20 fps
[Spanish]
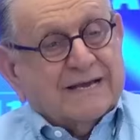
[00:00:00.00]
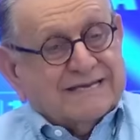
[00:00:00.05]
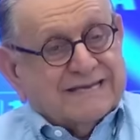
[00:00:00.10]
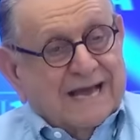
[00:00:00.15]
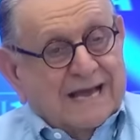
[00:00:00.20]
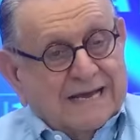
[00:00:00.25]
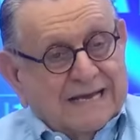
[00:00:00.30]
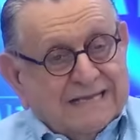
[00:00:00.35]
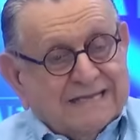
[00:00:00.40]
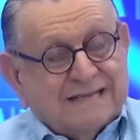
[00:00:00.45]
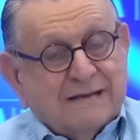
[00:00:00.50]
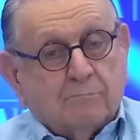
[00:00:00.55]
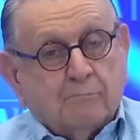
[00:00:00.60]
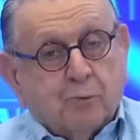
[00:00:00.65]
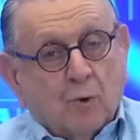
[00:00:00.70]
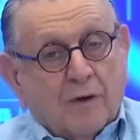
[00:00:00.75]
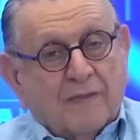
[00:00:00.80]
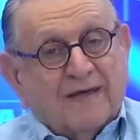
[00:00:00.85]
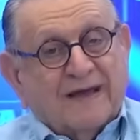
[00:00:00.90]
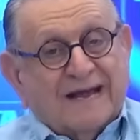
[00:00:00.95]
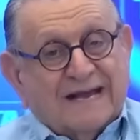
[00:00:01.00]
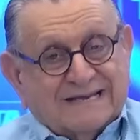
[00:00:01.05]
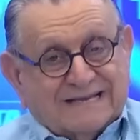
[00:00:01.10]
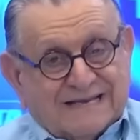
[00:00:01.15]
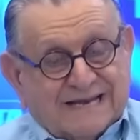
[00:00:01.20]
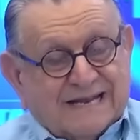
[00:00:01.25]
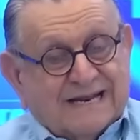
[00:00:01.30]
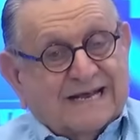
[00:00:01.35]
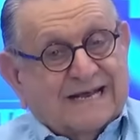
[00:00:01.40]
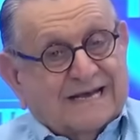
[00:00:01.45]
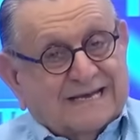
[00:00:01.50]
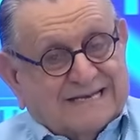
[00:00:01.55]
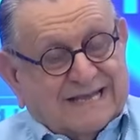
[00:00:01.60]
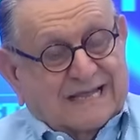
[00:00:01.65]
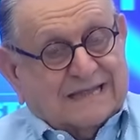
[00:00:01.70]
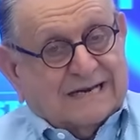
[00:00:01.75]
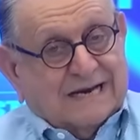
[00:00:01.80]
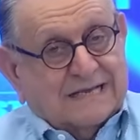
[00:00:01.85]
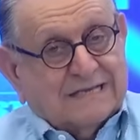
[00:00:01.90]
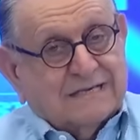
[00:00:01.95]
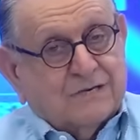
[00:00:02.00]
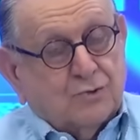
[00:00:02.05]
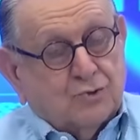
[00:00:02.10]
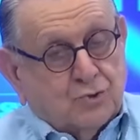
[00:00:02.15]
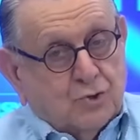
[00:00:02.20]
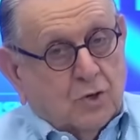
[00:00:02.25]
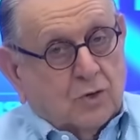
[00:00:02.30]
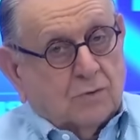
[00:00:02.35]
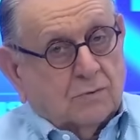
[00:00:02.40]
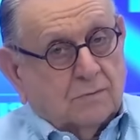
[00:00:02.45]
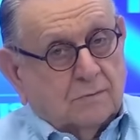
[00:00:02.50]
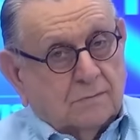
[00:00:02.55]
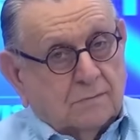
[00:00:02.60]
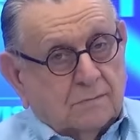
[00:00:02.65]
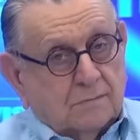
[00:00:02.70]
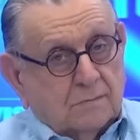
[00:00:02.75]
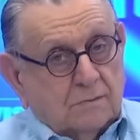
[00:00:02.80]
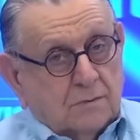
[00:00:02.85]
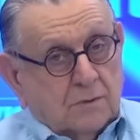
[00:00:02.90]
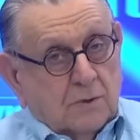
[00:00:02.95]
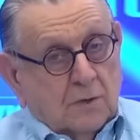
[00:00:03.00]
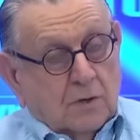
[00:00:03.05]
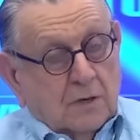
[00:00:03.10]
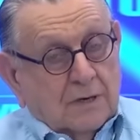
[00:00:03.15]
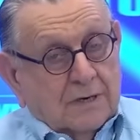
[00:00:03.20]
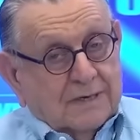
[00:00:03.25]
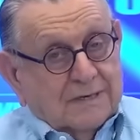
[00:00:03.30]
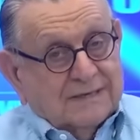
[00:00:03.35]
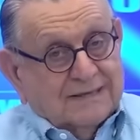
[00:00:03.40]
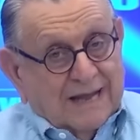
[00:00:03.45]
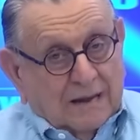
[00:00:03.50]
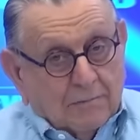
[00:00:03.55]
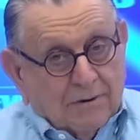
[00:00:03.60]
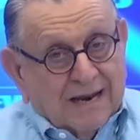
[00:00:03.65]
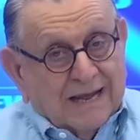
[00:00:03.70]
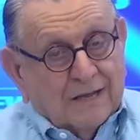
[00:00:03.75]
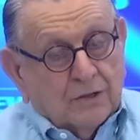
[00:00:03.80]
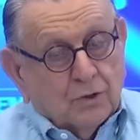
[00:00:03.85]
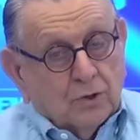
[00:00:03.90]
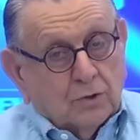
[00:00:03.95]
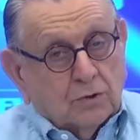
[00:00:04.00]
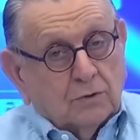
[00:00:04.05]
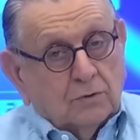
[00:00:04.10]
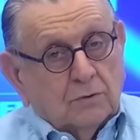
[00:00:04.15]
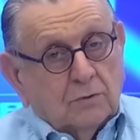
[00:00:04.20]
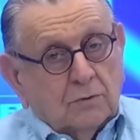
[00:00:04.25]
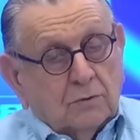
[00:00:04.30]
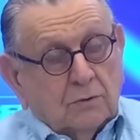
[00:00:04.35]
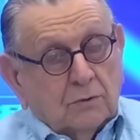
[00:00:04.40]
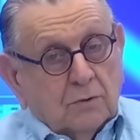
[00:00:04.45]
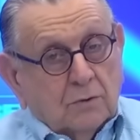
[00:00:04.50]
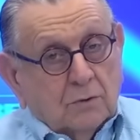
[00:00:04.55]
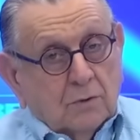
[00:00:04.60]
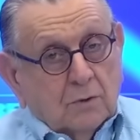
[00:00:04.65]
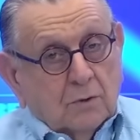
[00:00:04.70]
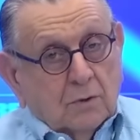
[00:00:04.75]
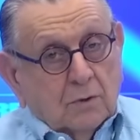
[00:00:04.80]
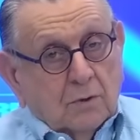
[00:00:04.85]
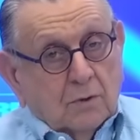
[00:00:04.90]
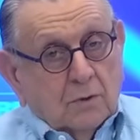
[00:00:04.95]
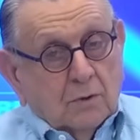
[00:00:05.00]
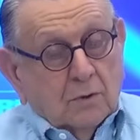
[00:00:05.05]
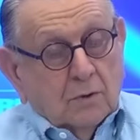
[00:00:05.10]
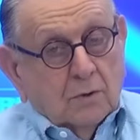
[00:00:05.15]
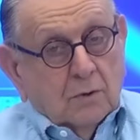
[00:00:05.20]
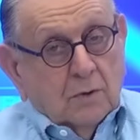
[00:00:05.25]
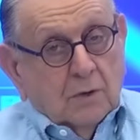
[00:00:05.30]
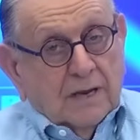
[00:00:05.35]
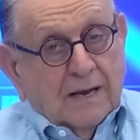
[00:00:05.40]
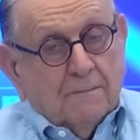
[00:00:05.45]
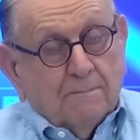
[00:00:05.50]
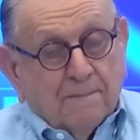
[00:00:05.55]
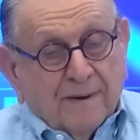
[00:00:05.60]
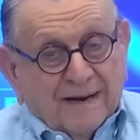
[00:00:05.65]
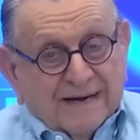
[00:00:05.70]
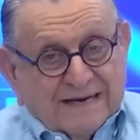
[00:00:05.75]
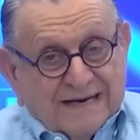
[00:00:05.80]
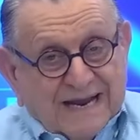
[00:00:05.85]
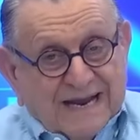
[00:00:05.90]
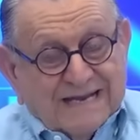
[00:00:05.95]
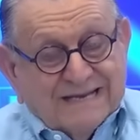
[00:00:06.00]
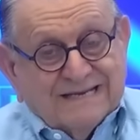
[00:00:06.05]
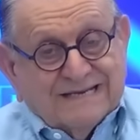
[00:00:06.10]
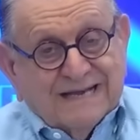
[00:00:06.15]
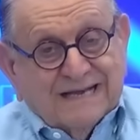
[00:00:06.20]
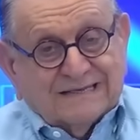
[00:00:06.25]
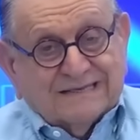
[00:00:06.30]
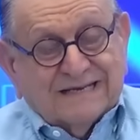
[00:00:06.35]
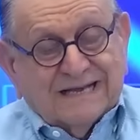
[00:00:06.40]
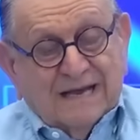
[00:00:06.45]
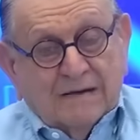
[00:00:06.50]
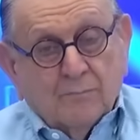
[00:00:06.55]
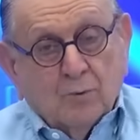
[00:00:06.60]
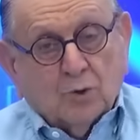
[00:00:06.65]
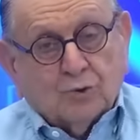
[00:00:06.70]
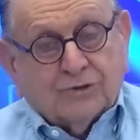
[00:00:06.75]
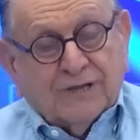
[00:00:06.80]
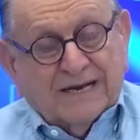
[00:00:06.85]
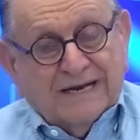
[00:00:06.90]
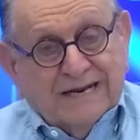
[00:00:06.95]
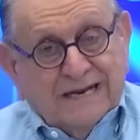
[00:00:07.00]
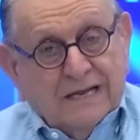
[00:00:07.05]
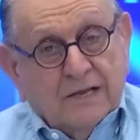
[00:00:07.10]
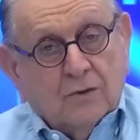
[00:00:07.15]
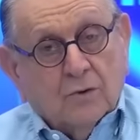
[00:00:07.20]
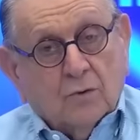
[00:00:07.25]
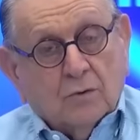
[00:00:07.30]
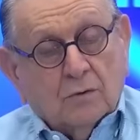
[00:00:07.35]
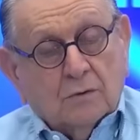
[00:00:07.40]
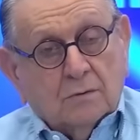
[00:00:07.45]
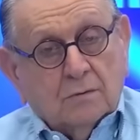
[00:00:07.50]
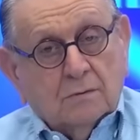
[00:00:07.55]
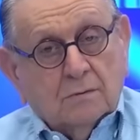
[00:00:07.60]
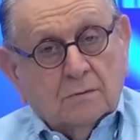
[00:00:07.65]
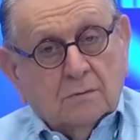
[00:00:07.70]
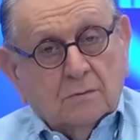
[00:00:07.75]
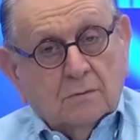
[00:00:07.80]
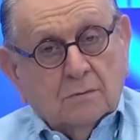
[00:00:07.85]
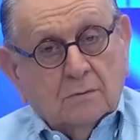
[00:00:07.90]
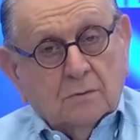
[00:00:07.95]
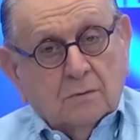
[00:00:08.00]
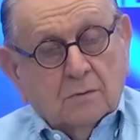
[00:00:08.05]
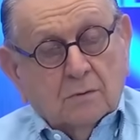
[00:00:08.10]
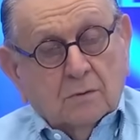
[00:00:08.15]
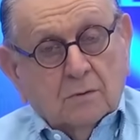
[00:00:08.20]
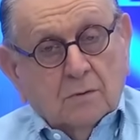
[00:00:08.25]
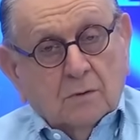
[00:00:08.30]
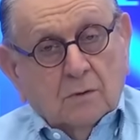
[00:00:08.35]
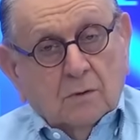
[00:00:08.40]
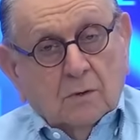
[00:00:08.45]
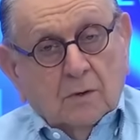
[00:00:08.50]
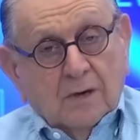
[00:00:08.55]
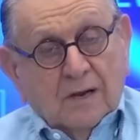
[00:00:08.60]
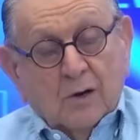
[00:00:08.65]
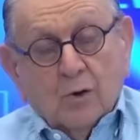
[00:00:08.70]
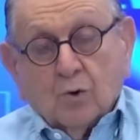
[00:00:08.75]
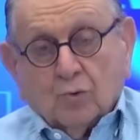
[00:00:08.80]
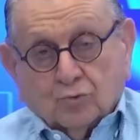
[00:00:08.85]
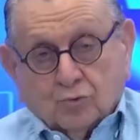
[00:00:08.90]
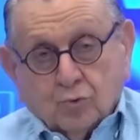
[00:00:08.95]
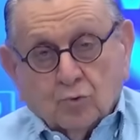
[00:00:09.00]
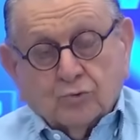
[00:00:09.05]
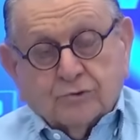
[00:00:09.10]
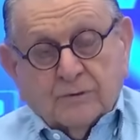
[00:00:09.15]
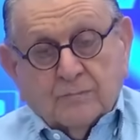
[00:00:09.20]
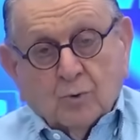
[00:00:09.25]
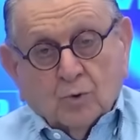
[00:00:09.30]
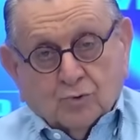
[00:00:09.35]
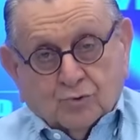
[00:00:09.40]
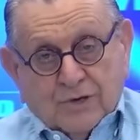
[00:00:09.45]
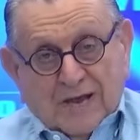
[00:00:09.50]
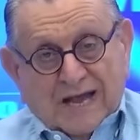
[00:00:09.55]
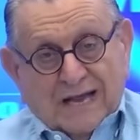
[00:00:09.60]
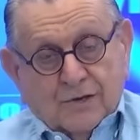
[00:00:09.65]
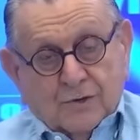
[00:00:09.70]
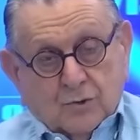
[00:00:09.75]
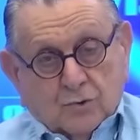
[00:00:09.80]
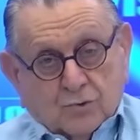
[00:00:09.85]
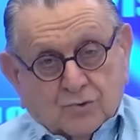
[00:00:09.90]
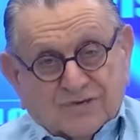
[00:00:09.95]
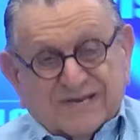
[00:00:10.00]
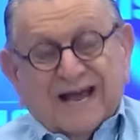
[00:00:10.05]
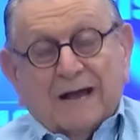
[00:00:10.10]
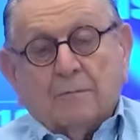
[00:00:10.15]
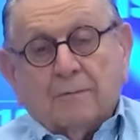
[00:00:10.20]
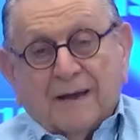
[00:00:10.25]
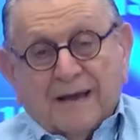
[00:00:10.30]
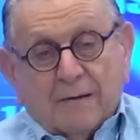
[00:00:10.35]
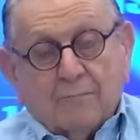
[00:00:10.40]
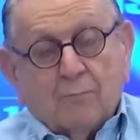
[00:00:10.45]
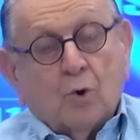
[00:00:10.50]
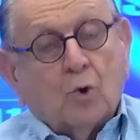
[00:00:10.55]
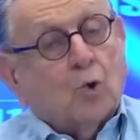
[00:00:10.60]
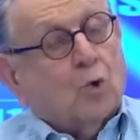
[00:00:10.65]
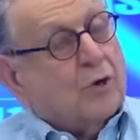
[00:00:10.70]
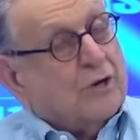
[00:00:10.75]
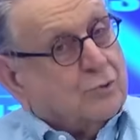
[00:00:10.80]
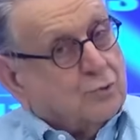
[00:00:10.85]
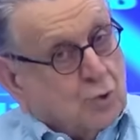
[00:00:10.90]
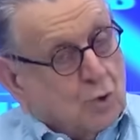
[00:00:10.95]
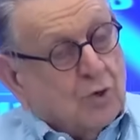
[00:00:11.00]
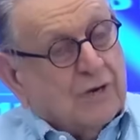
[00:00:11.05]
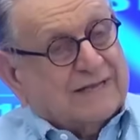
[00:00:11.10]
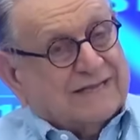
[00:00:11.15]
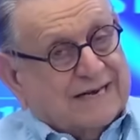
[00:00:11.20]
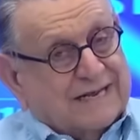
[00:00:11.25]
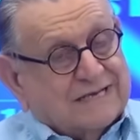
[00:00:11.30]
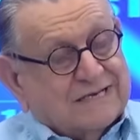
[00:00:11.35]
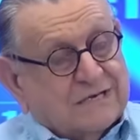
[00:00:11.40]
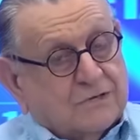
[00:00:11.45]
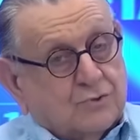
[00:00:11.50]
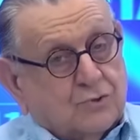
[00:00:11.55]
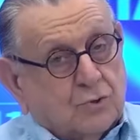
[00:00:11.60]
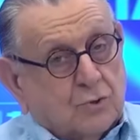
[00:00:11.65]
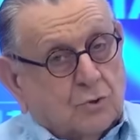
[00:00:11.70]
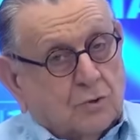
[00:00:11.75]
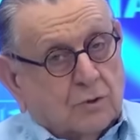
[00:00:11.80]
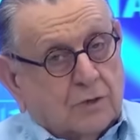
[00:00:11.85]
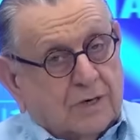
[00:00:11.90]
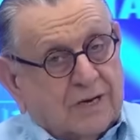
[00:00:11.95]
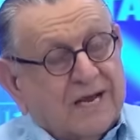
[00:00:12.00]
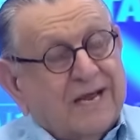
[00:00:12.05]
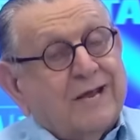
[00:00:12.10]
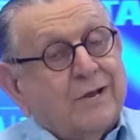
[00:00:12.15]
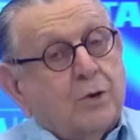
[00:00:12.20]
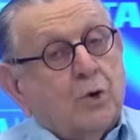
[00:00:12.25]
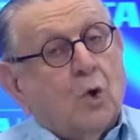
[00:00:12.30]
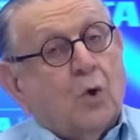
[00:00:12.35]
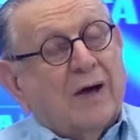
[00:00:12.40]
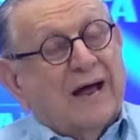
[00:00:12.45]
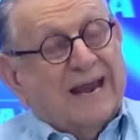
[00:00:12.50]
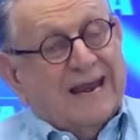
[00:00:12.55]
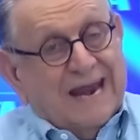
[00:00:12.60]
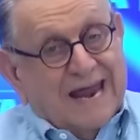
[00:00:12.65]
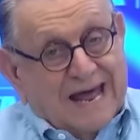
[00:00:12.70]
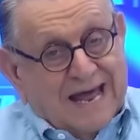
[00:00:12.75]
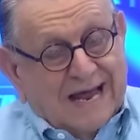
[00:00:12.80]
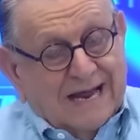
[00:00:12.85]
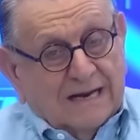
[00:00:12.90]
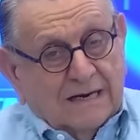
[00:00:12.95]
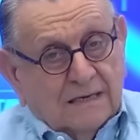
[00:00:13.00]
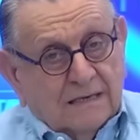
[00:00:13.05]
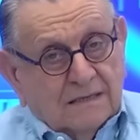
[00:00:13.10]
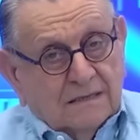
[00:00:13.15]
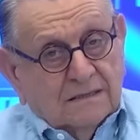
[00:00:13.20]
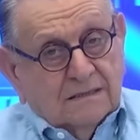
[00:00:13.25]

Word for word: esa gente pueden hacer en esa transición. Está hablando experiencias que hemos tenido en los últimos años. Sabemos lo que son las transiciones y ojalá